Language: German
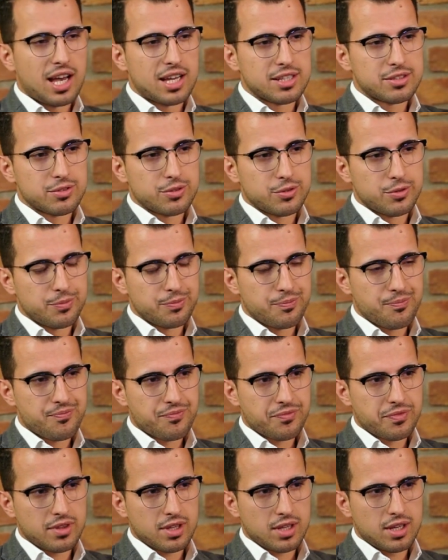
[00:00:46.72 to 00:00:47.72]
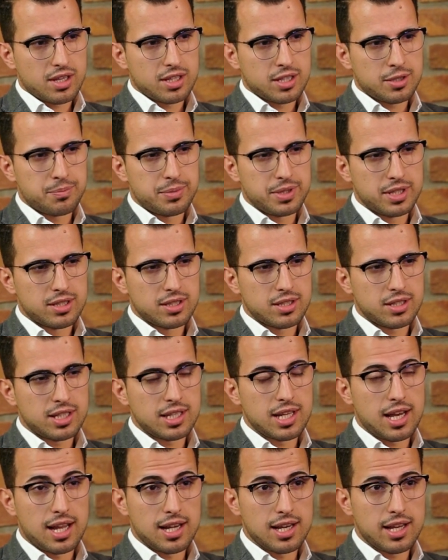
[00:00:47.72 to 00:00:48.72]
Also ich
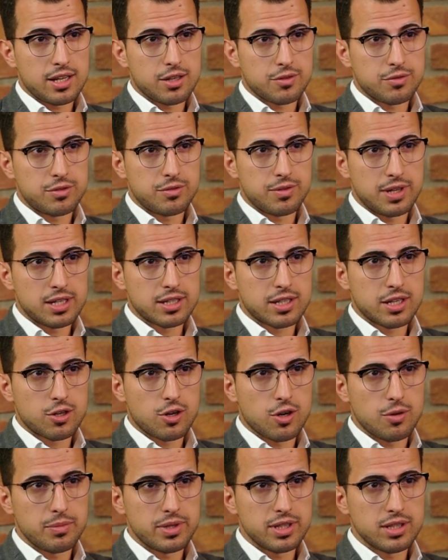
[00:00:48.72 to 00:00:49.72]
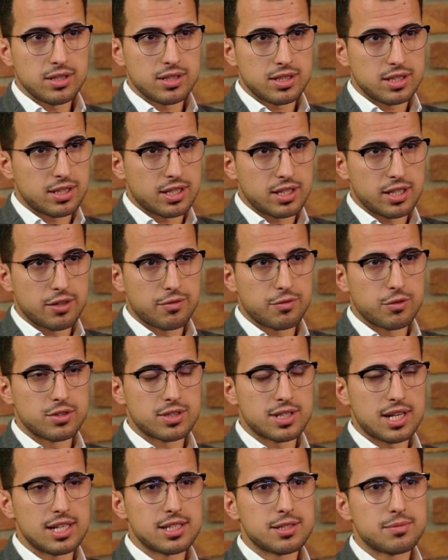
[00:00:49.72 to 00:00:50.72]
bin in Hallein auf die Welt gekommen, in der Nähe
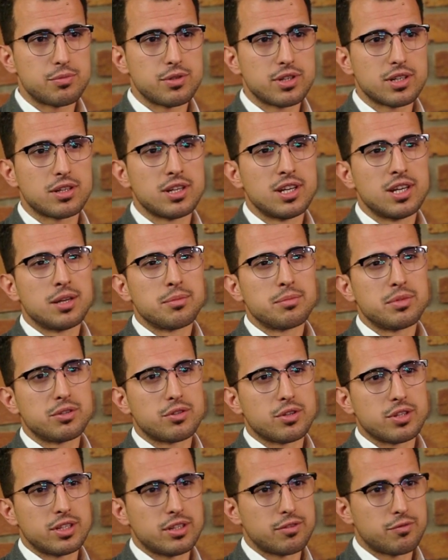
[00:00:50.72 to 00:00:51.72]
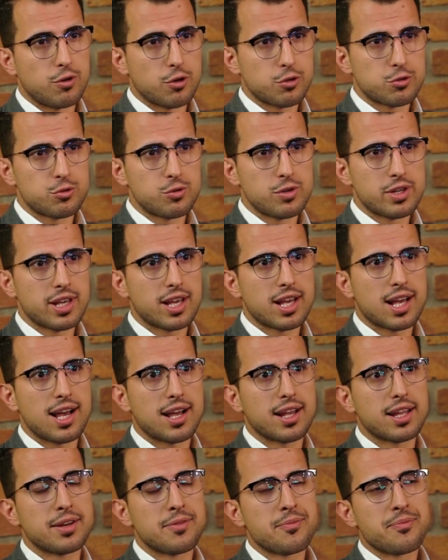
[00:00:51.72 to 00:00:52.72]
von Salzburg, bin dort in die Volksschule
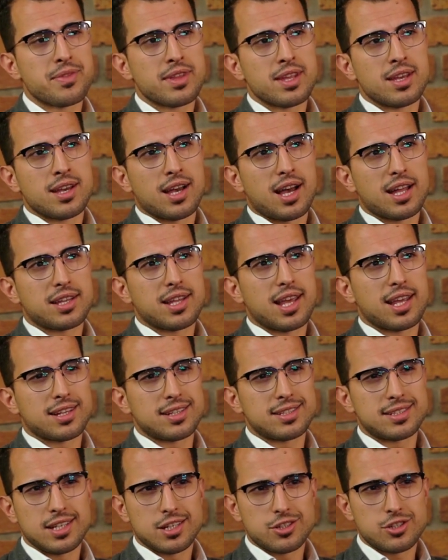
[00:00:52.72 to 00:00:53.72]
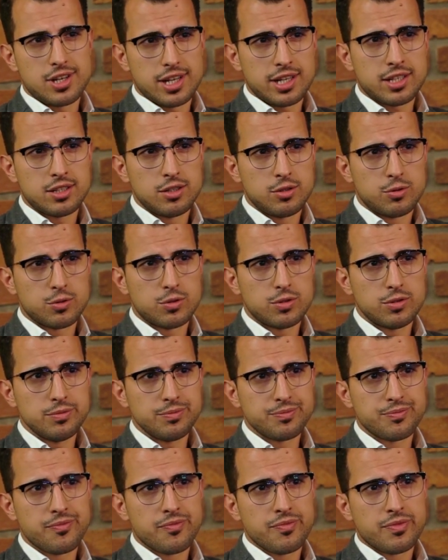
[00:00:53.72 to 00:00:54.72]
gegangen, hatte eigentlich sehr schlechte
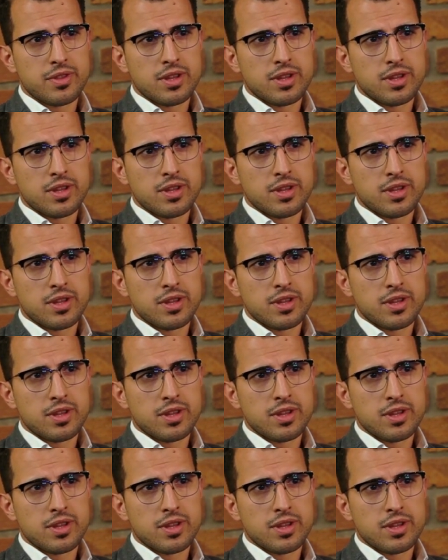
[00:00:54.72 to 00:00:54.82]
Noten,